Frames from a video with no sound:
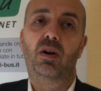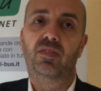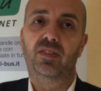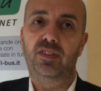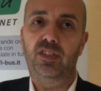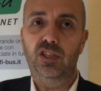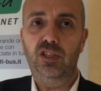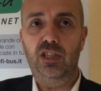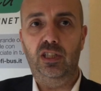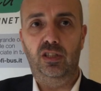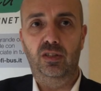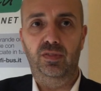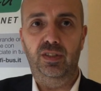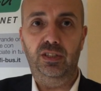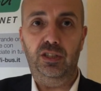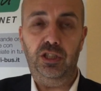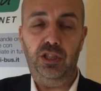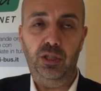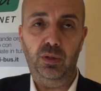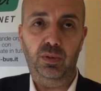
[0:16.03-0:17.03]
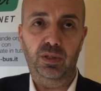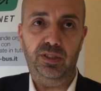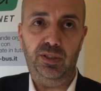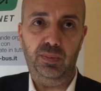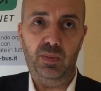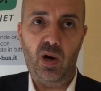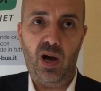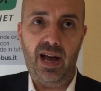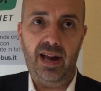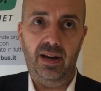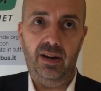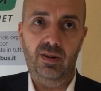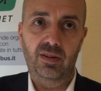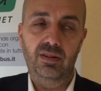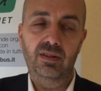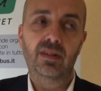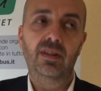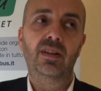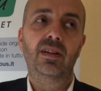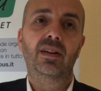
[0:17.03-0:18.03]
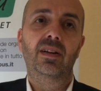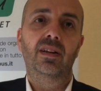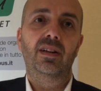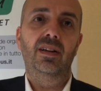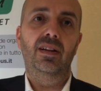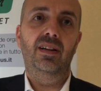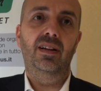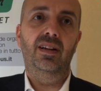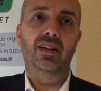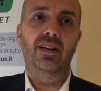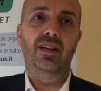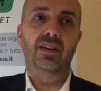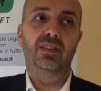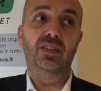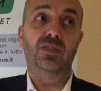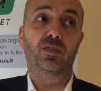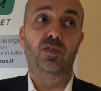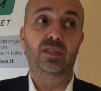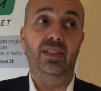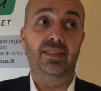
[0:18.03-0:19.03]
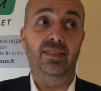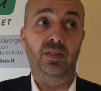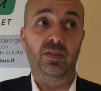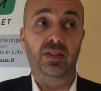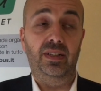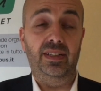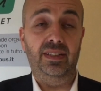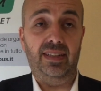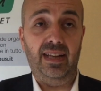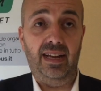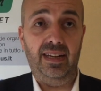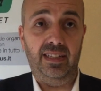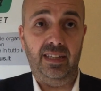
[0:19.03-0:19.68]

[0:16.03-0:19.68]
festeggiato il 25 anno eh, di fondazione in Italia